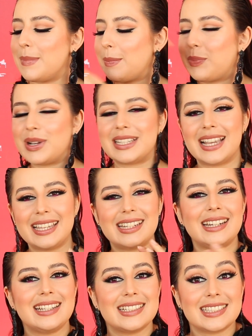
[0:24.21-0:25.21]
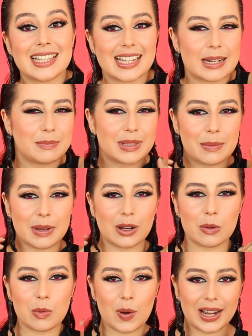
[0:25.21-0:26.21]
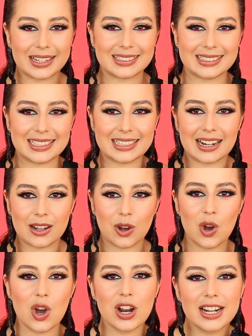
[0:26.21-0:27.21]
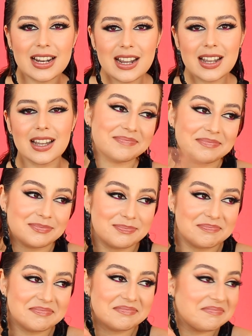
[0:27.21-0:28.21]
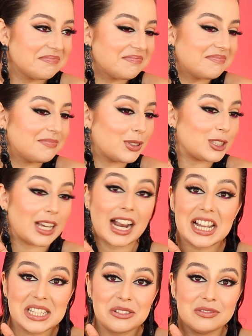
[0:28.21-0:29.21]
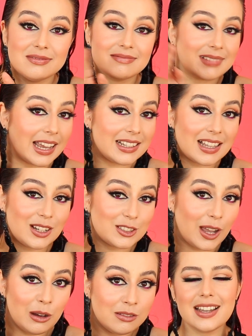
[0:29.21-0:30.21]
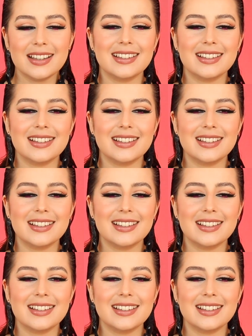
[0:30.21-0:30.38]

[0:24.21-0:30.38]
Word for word: Me puedes seguir en Instagram también como Valentina Arjona, por si acaso, ahí se los dejo.